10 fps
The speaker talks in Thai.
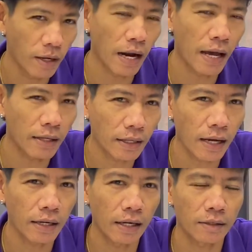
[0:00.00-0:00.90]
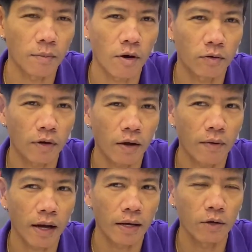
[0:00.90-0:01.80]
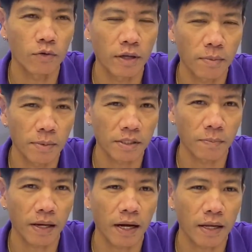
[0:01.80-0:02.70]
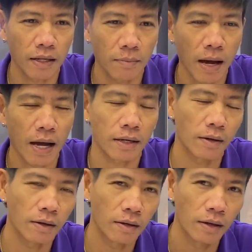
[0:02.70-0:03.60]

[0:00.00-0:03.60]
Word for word: หลายท่านอาจจะมองอยู่แวว่ารุ่นนี้มันมีสเปคอะไรดีบ้างเยอะ